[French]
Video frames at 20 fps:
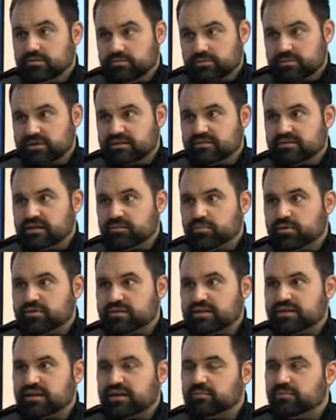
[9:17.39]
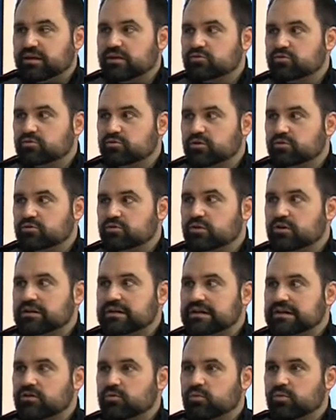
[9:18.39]
Mais c'est important de rappeler à tout le monde que
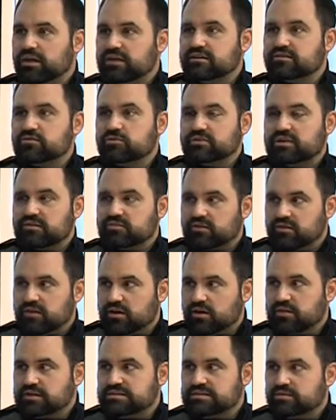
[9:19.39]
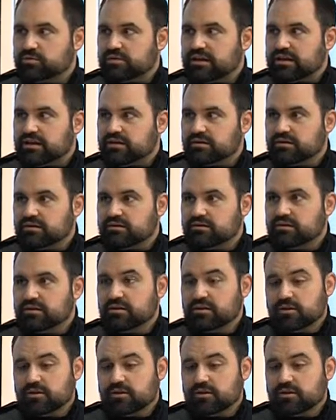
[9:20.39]
les lois qui sont en vigueur ici au Canada,